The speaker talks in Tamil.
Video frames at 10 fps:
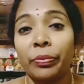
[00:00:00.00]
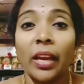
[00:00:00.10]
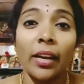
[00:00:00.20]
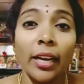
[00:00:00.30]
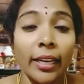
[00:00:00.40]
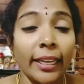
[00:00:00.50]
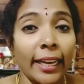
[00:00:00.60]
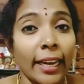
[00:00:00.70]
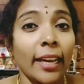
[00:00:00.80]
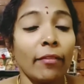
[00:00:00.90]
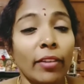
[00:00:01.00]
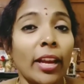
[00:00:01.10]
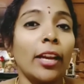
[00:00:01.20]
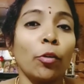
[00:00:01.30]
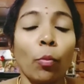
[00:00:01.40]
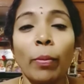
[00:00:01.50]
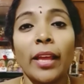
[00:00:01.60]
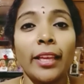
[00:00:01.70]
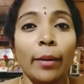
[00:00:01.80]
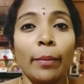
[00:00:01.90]
கண்ணனுக்கு என்ன வேலை ரொம்ப
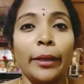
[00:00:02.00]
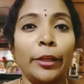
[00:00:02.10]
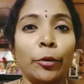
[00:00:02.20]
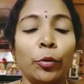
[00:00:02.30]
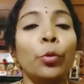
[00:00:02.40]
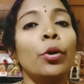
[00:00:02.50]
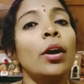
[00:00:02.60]
அதிகமாக இருக்கோ